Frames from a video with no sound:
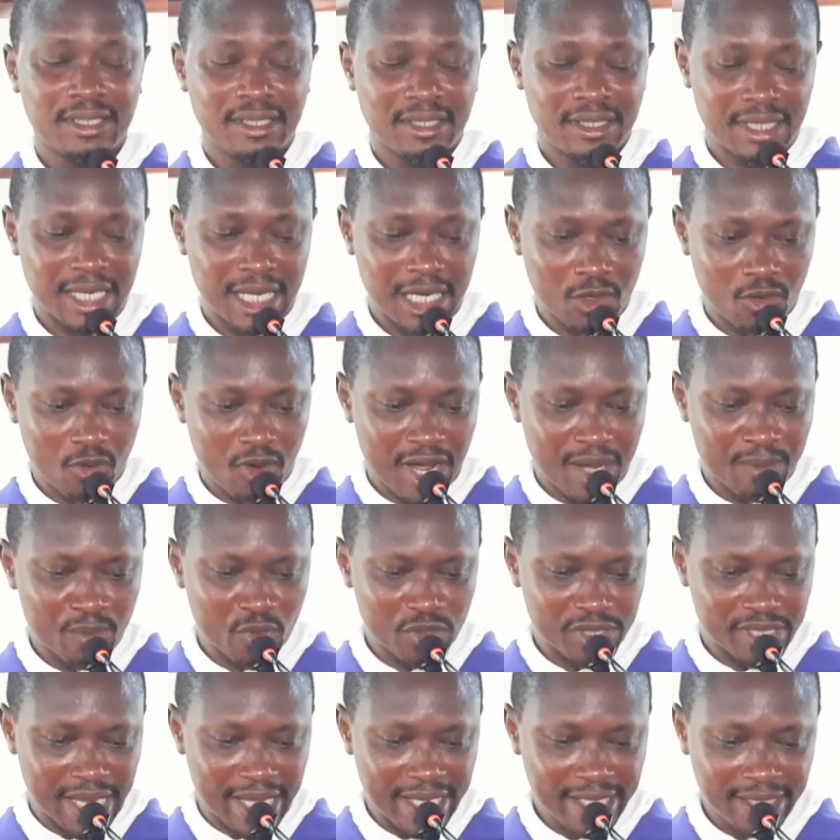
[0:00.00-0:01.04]
la loi
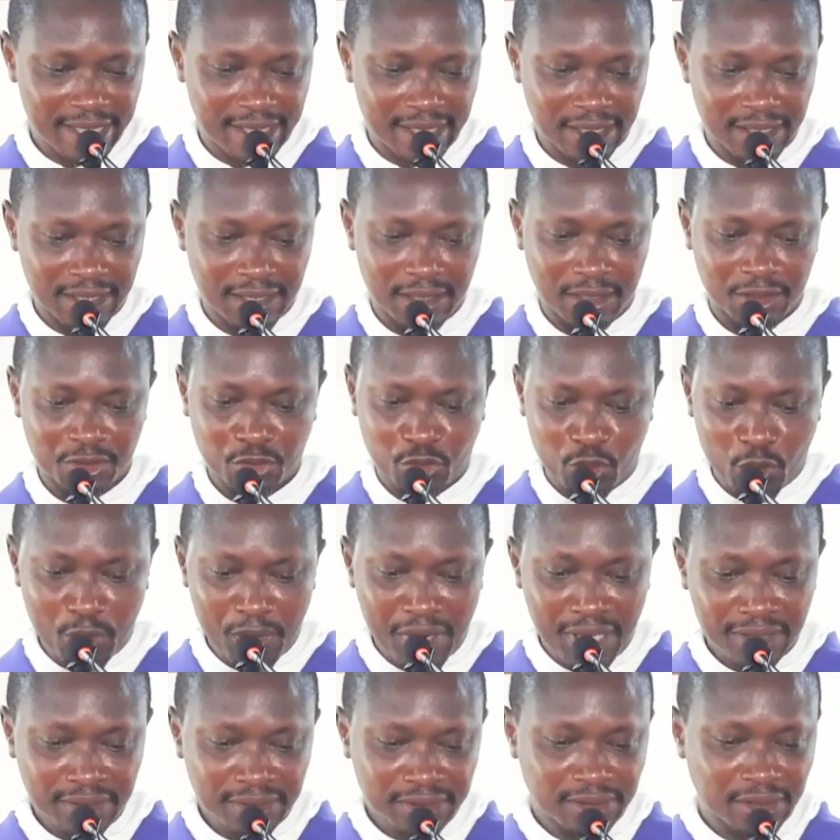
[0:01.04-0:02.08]
mosaïque
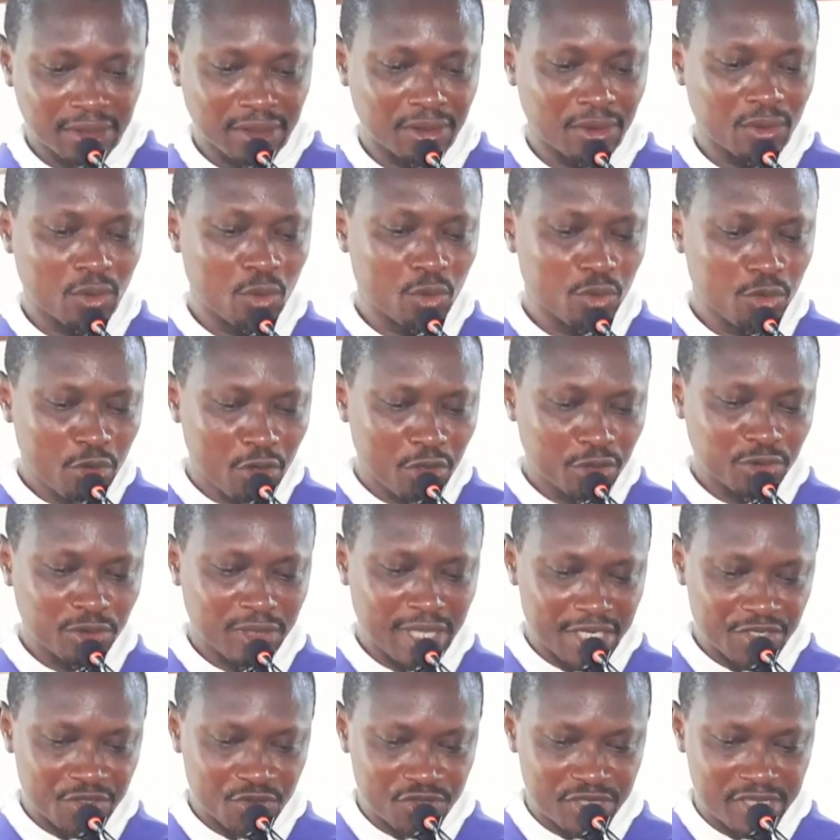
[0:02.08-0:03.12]
demande au nom de
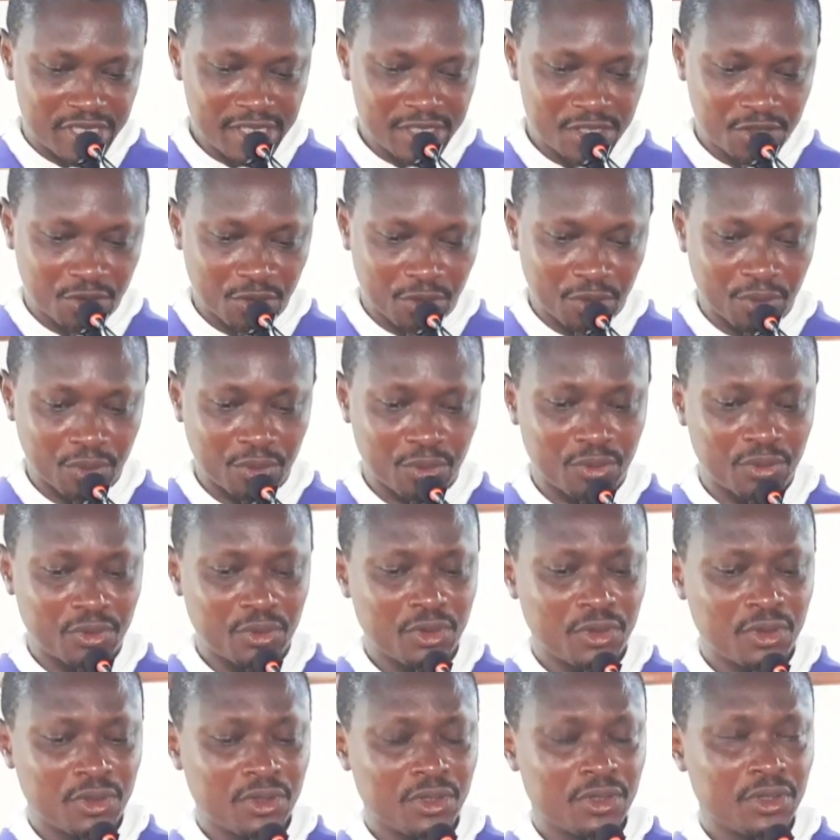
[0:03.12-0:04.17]
la justice que
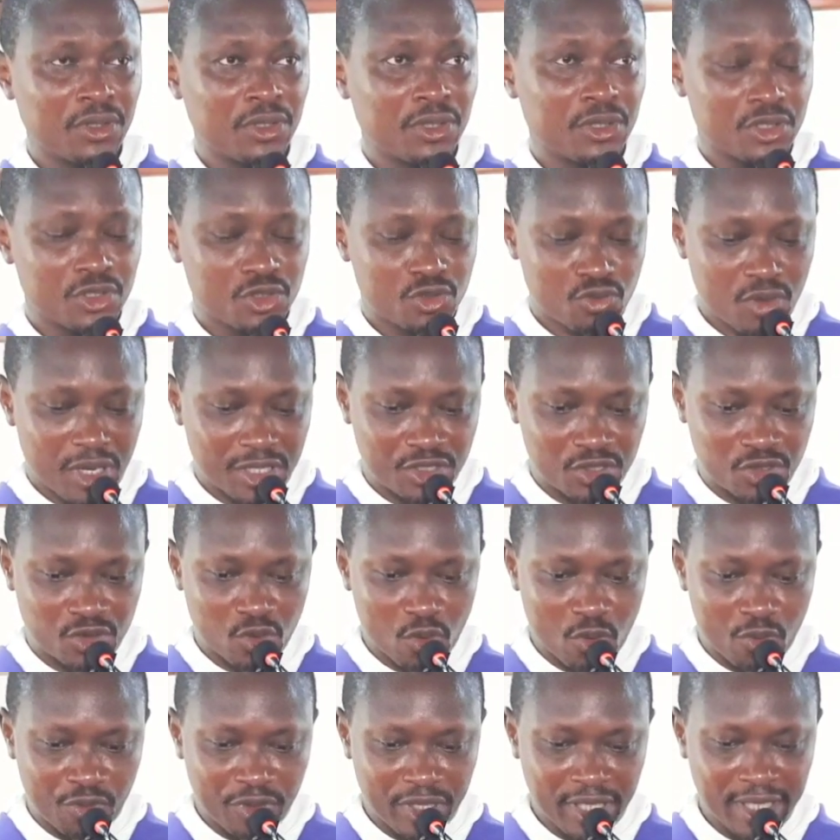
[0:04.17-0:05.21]
soient
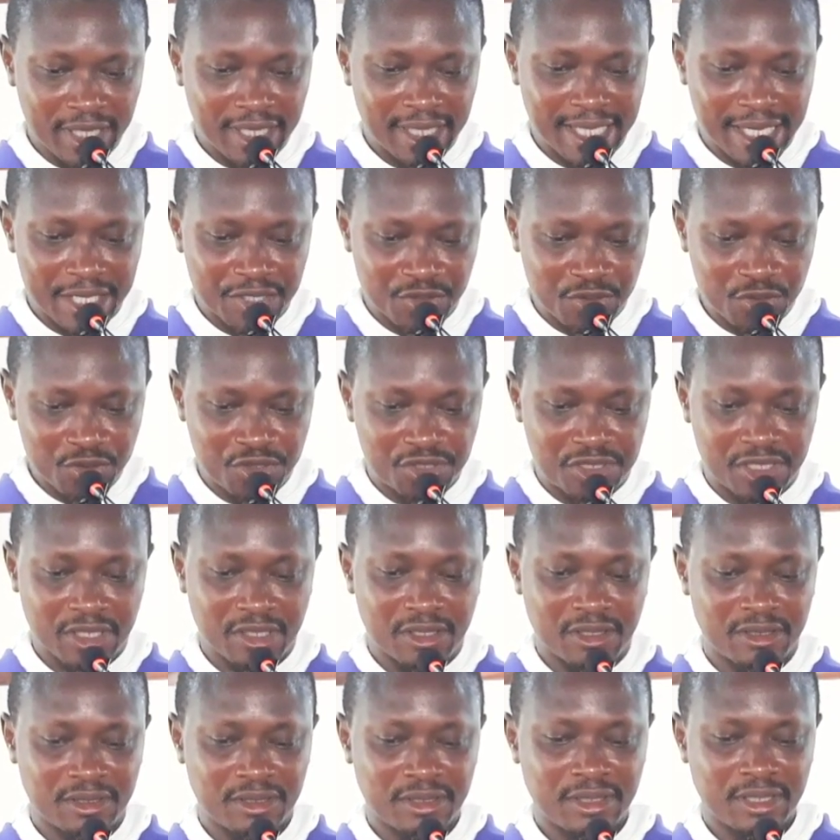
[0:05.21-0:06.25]
sauvés les justes
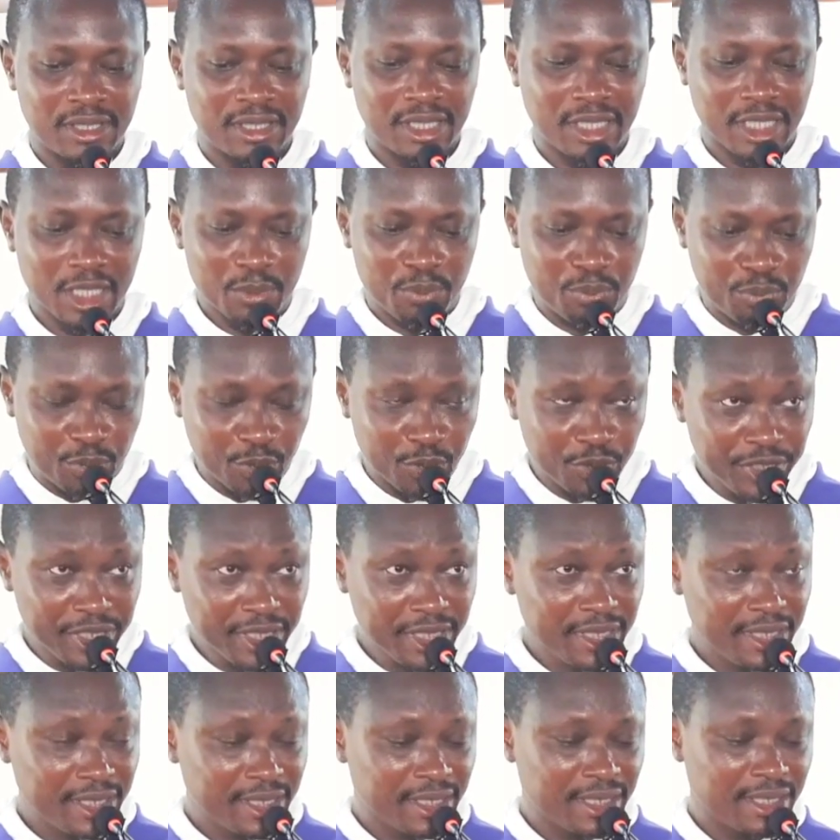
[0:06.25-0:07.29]
et
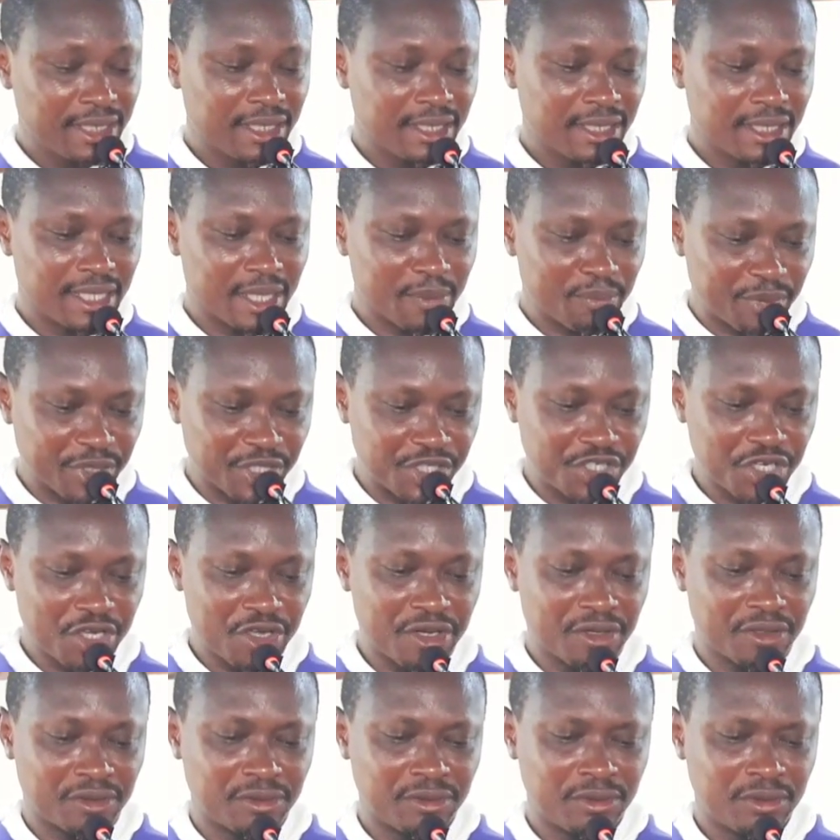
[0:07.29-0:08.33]
punis les
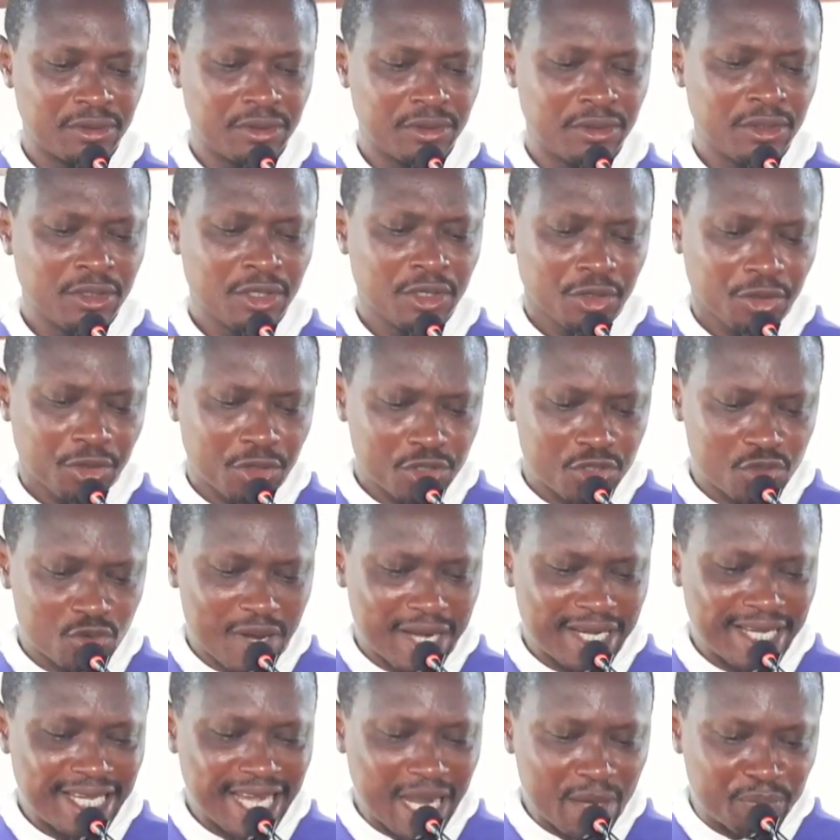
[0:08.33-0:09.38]
pécheurs, que
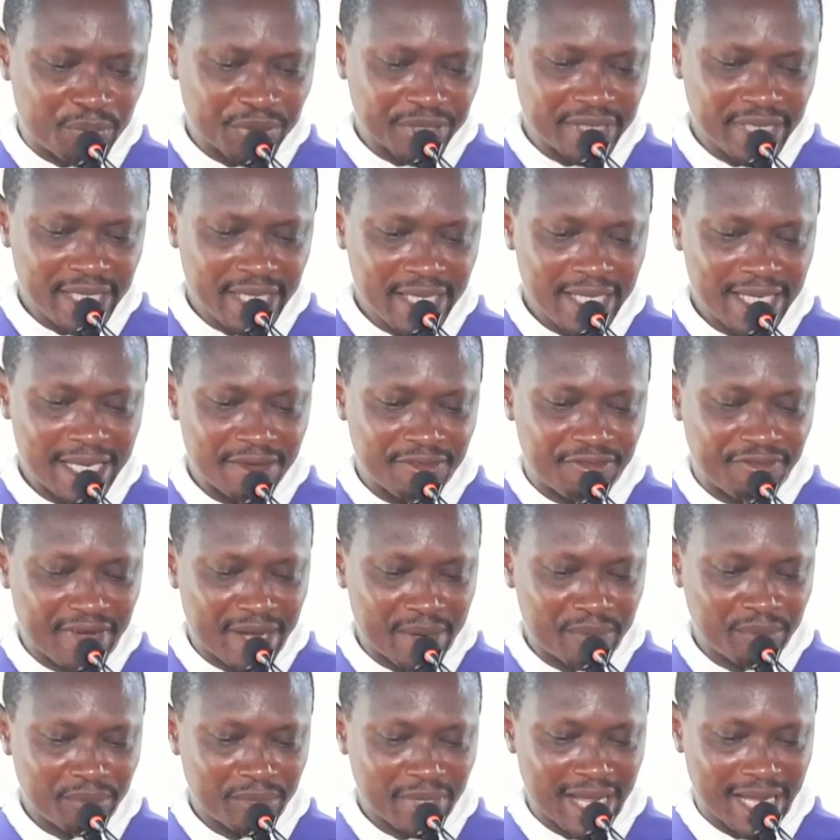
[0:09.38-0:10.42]
soient lapidées les
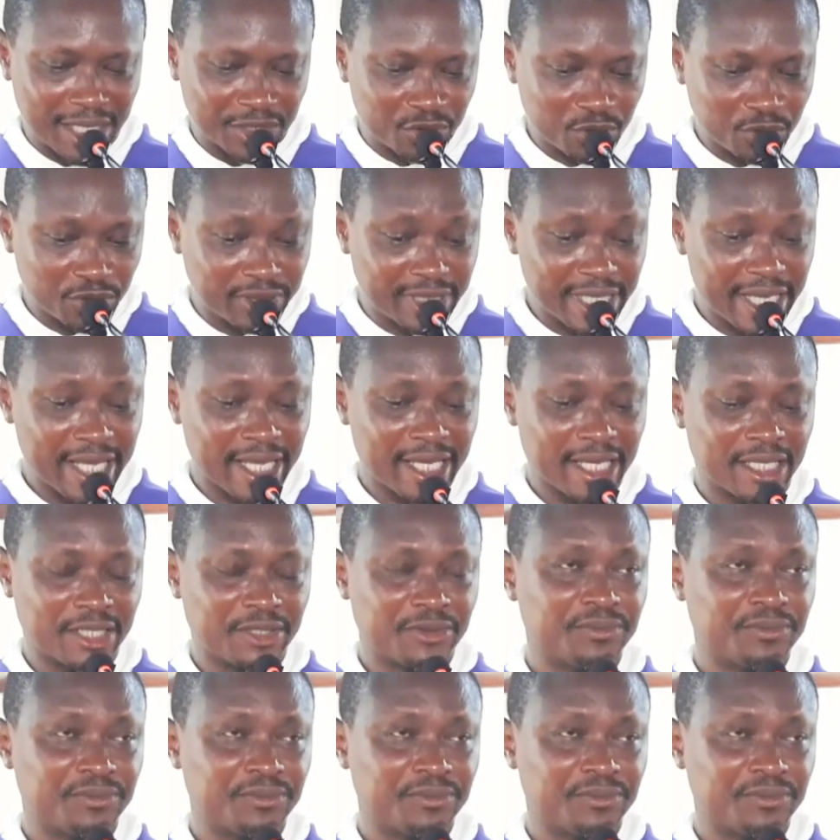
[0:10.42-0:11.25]
femmes adultères.